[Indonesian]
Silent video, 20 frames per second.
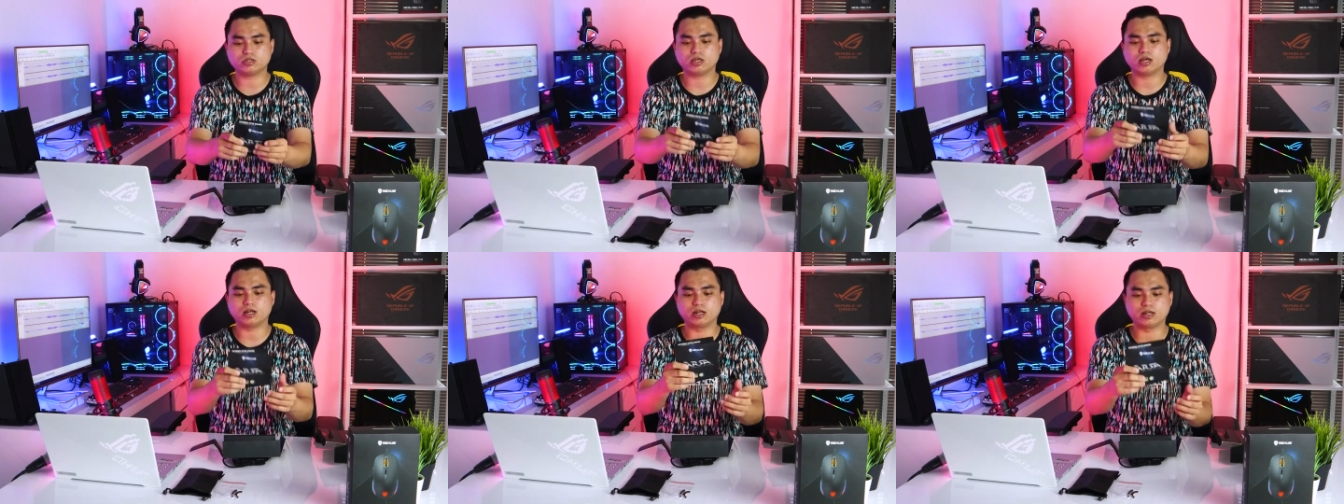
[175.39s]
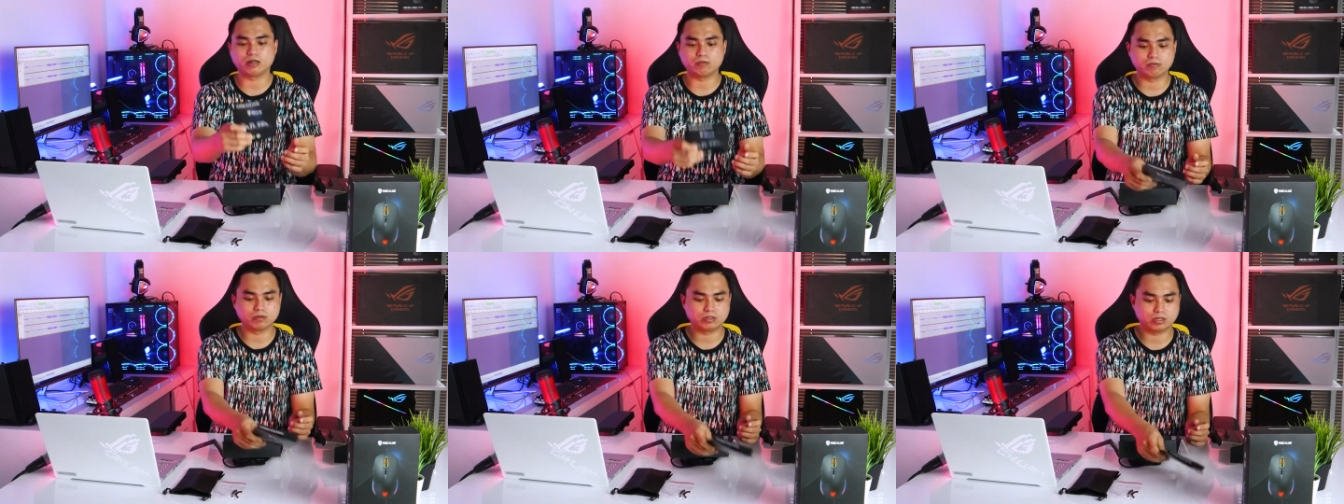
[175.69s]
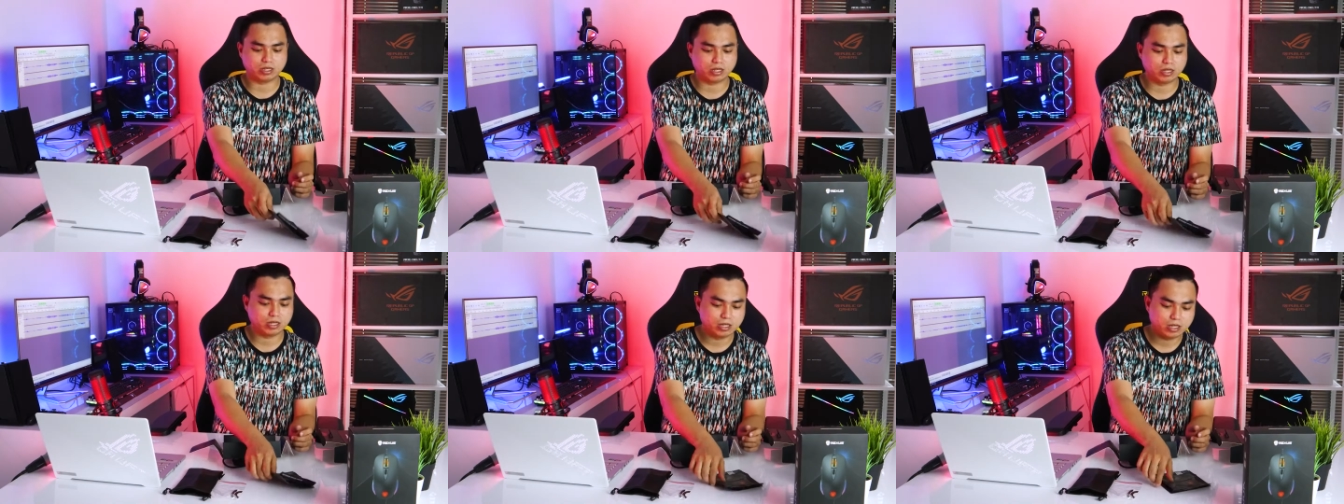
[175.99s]
kalian bisa
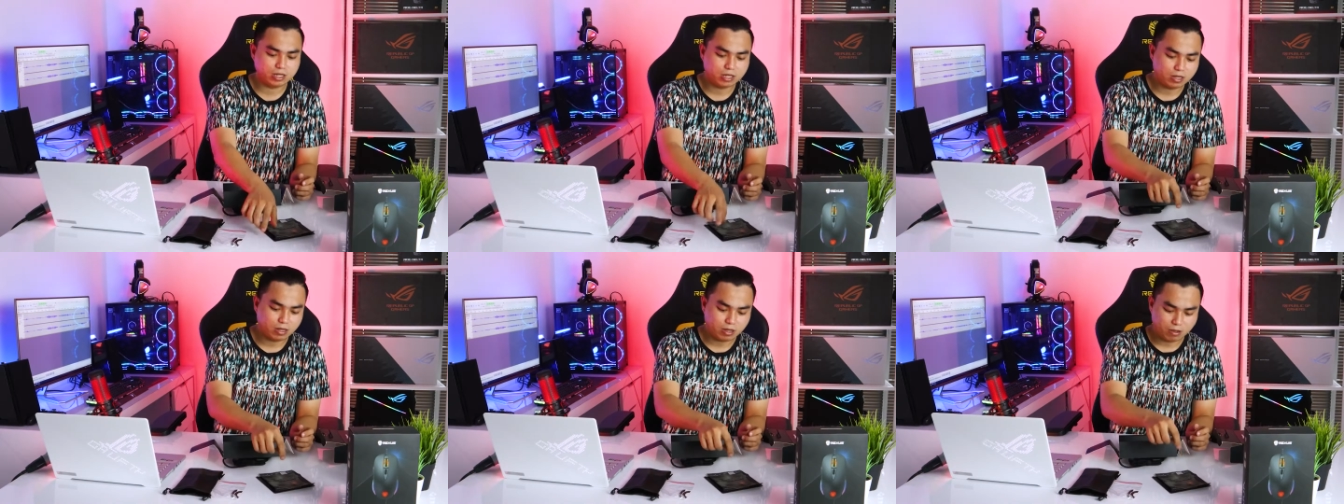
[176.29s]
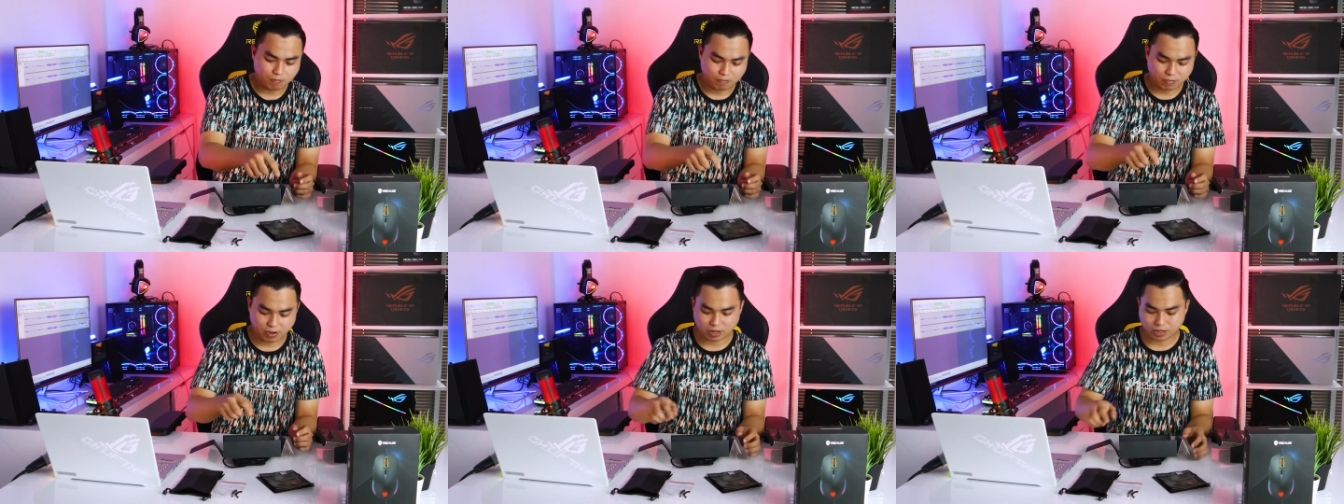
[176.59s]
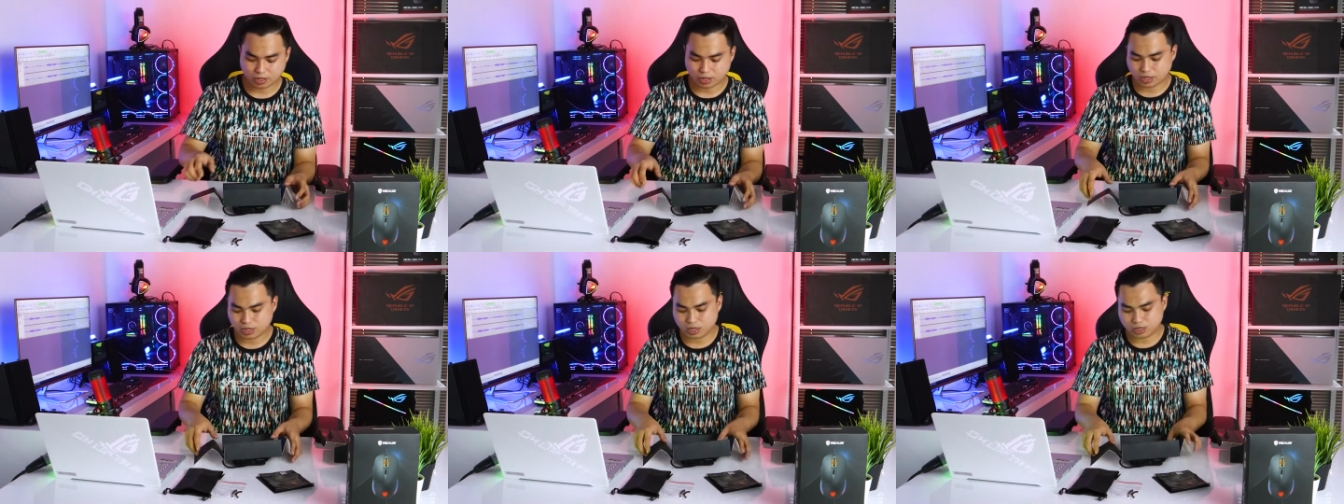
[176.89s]

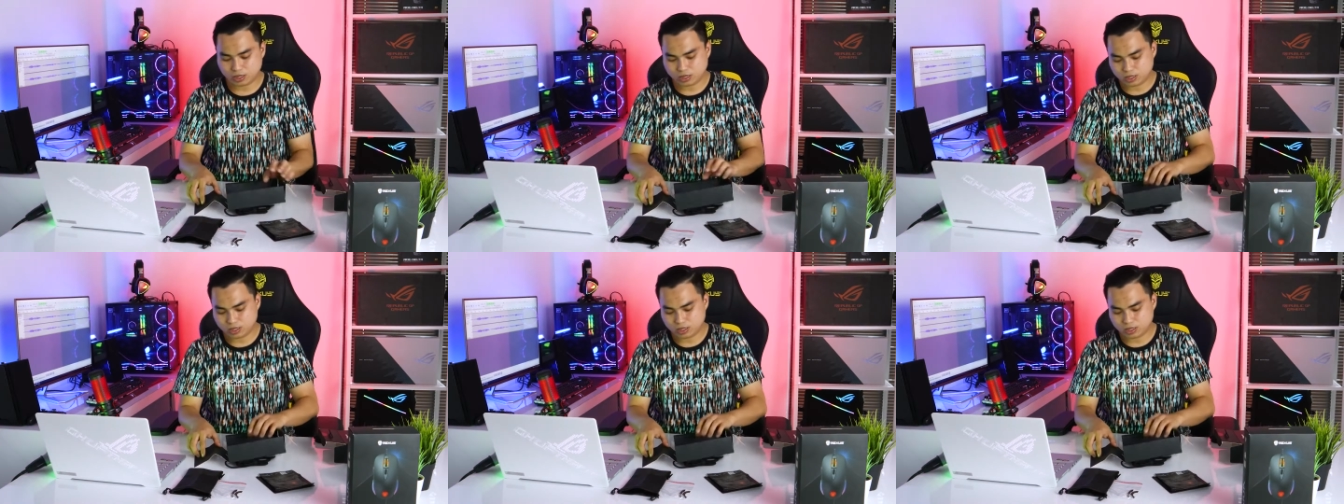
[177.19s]
pakai